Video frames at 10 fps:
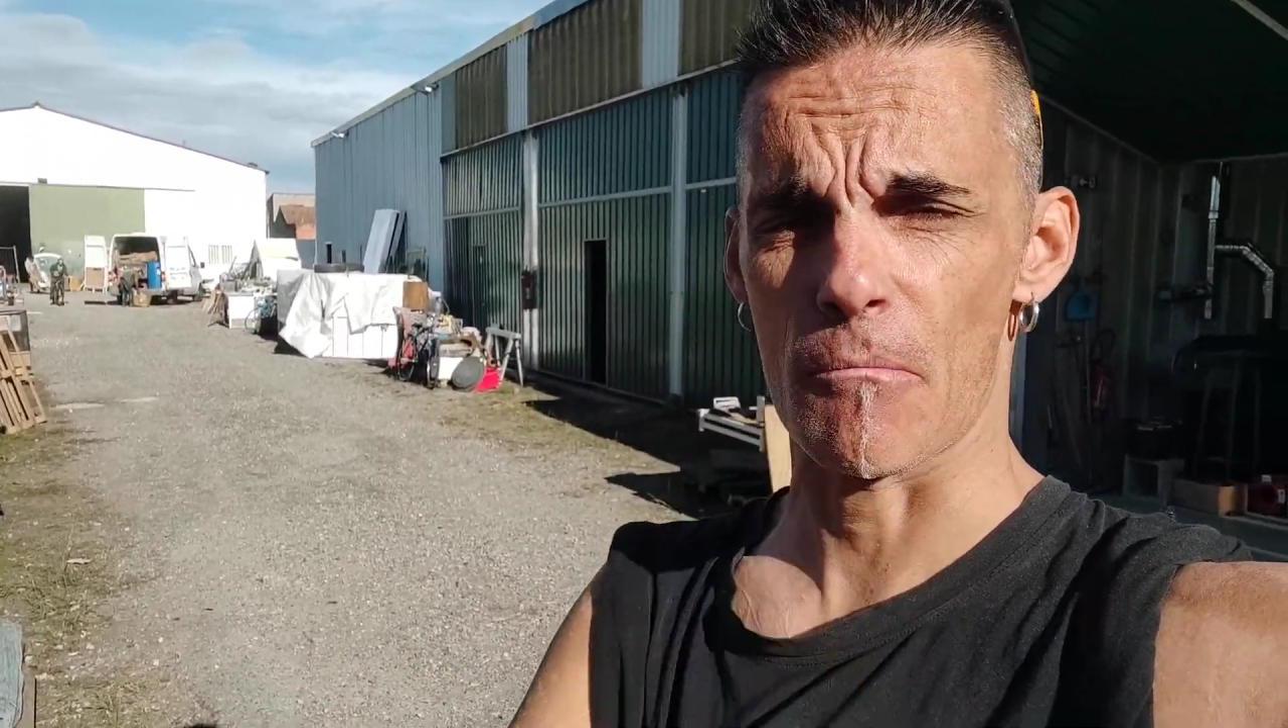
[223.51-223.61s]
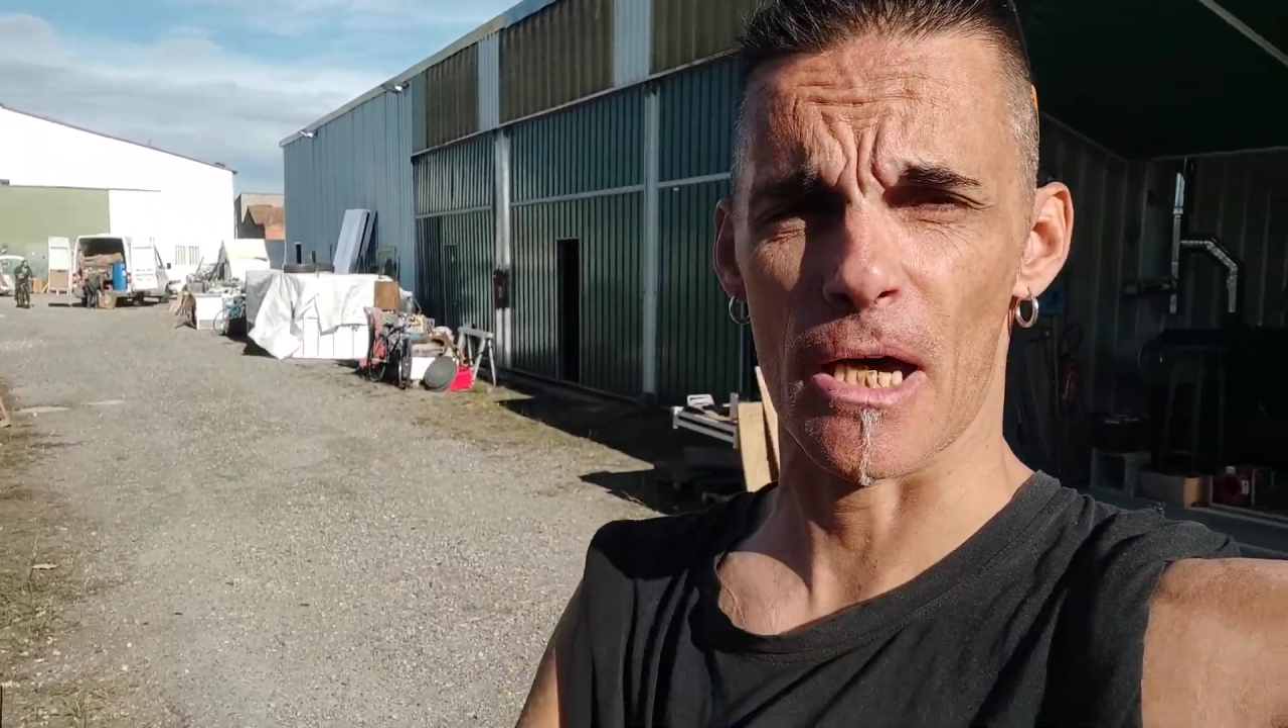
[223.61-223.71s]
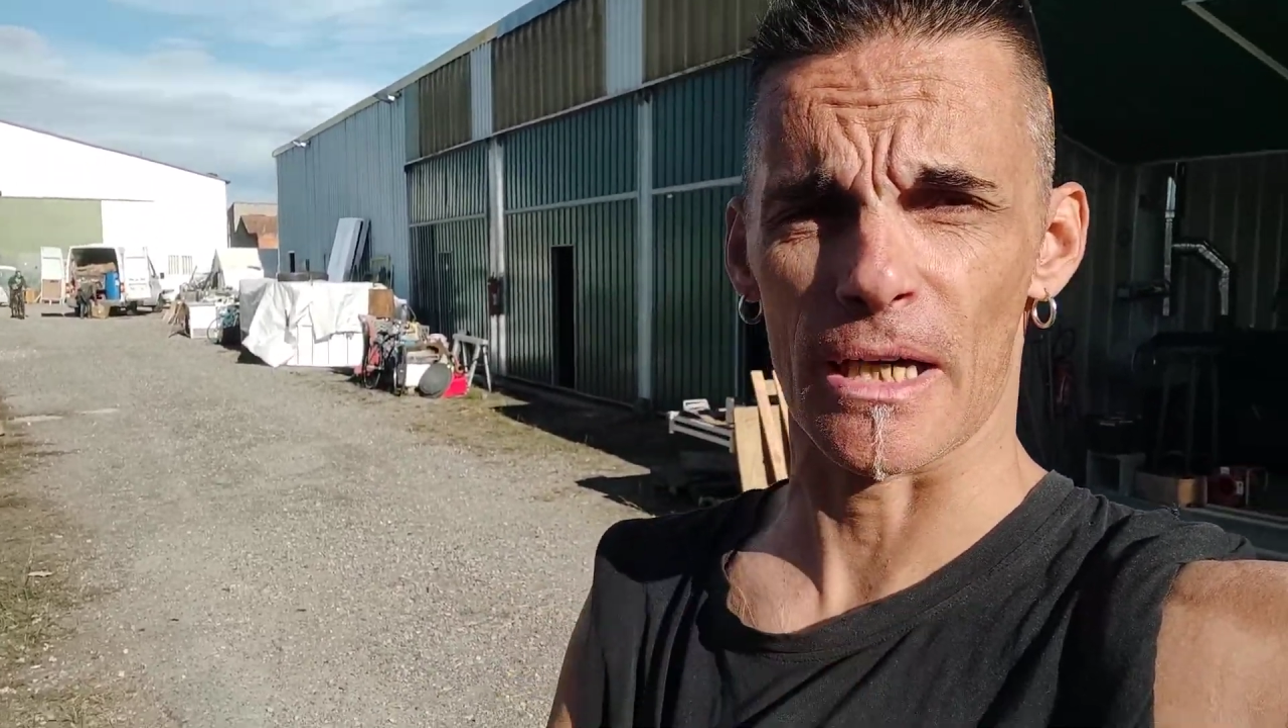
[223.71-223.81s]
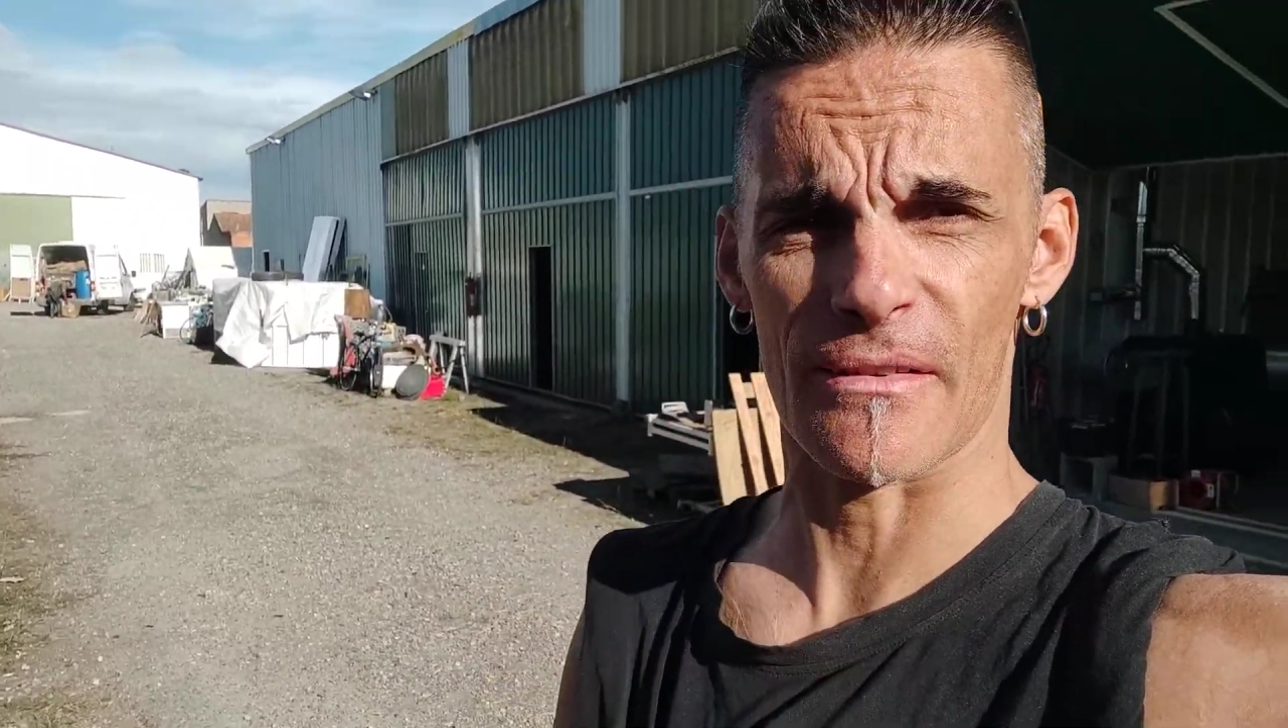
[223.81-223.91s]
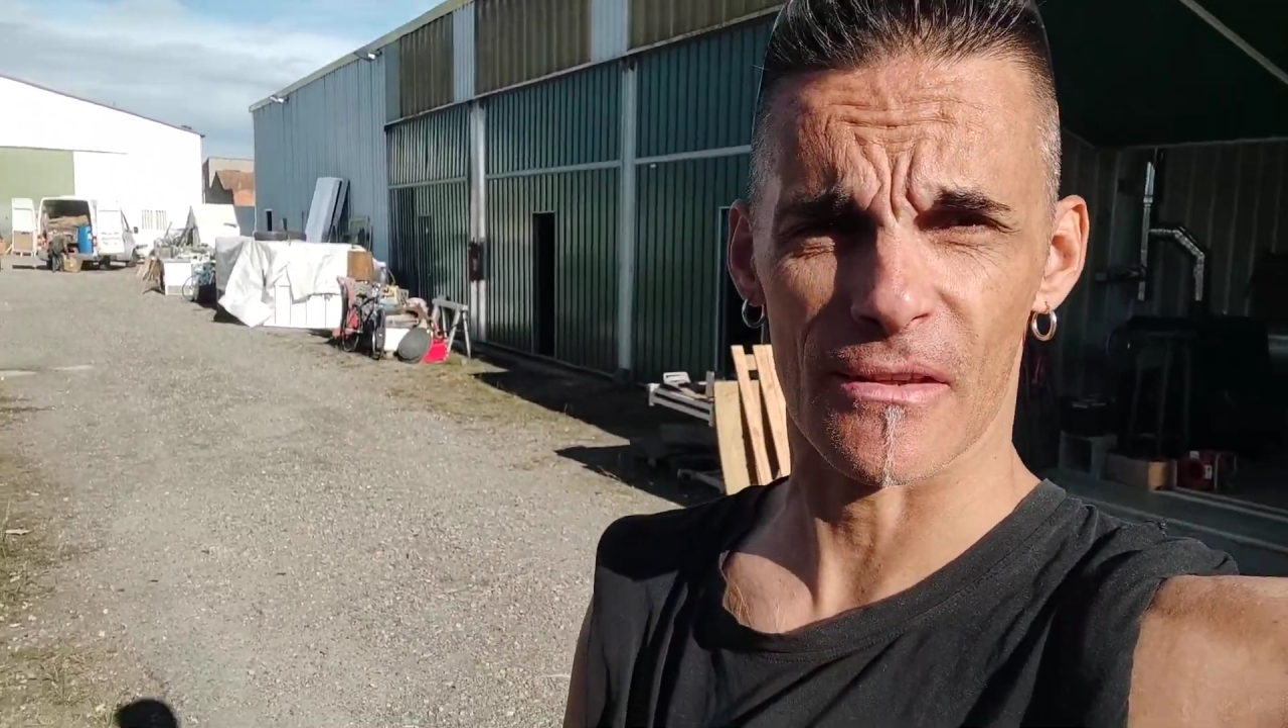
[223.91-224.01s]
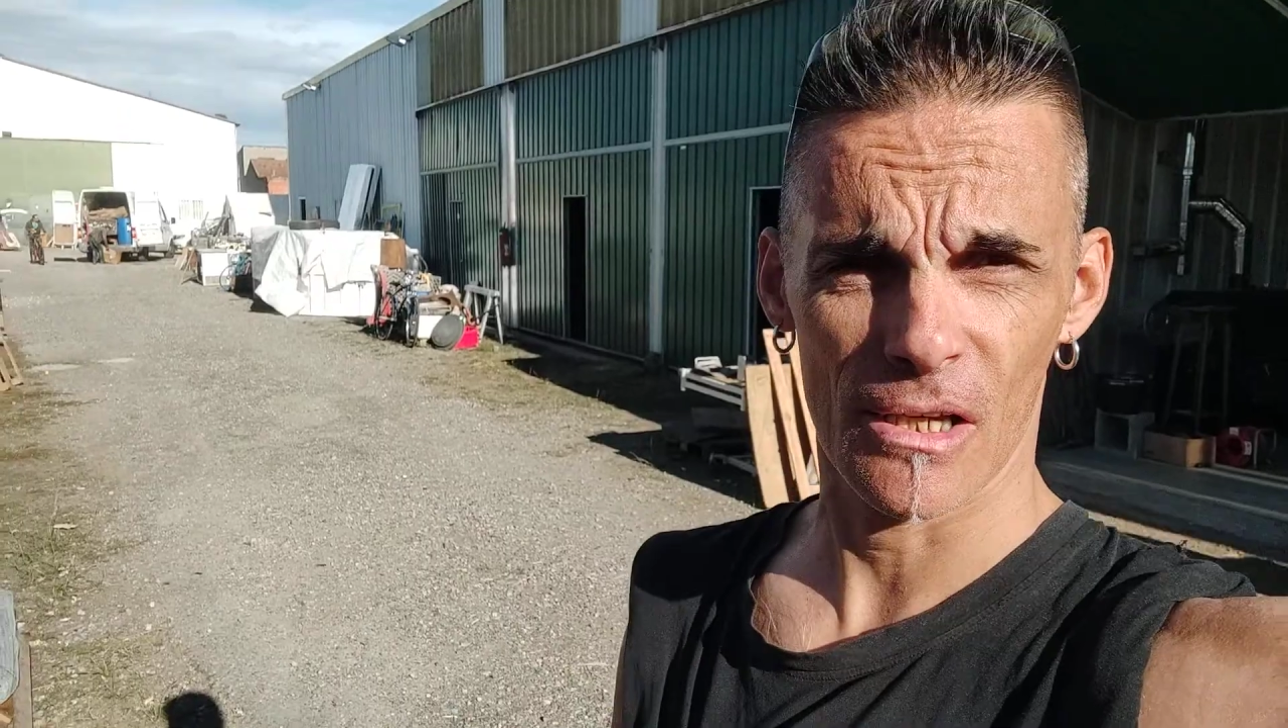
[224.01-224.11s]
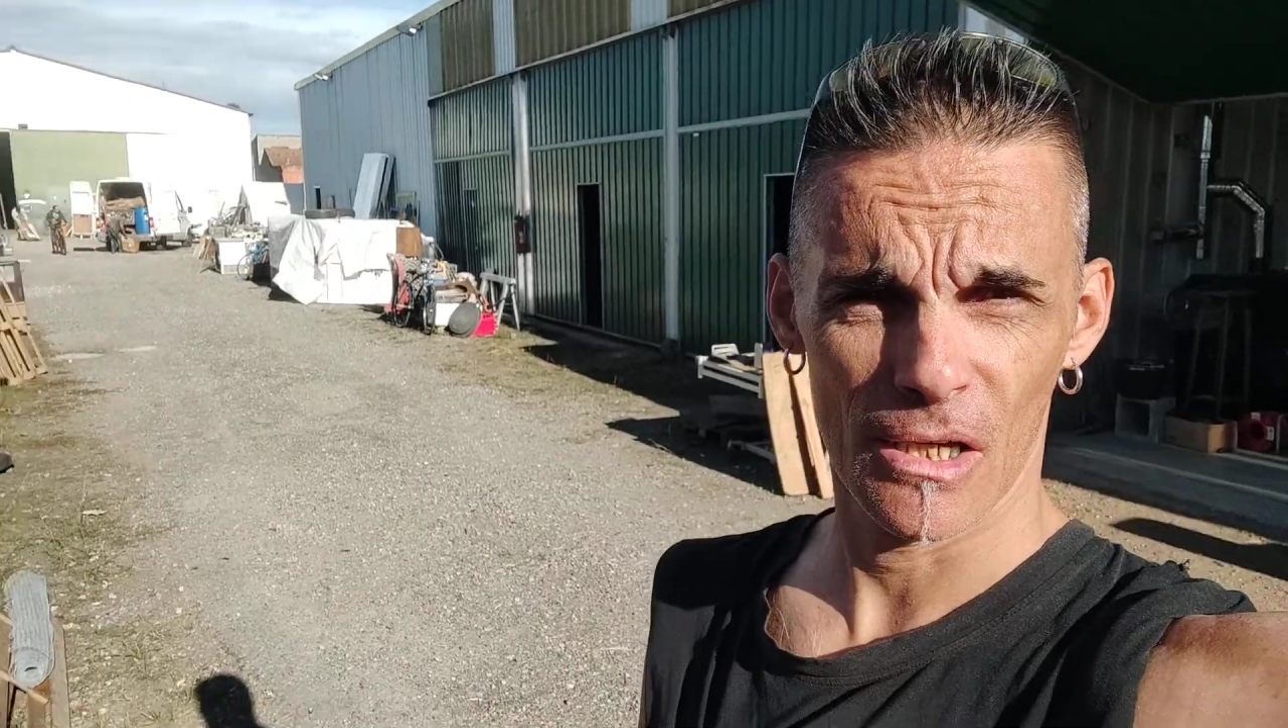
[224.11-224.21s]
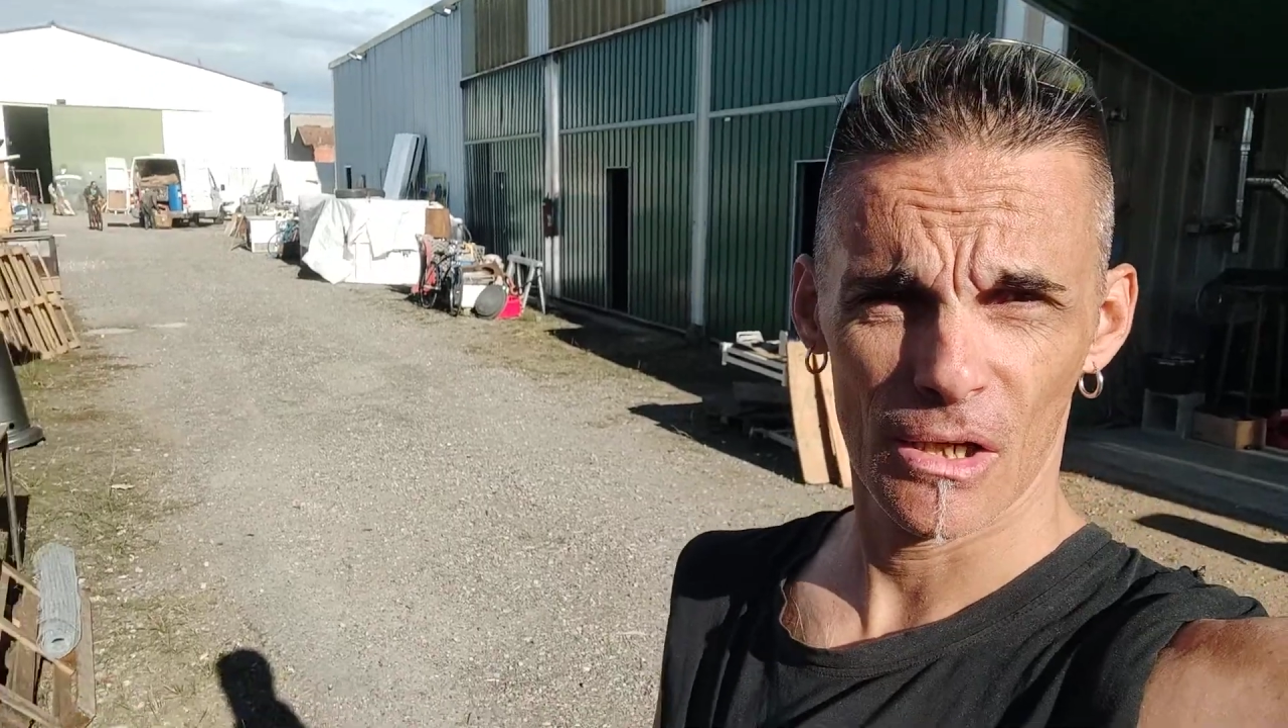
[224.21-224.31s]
max.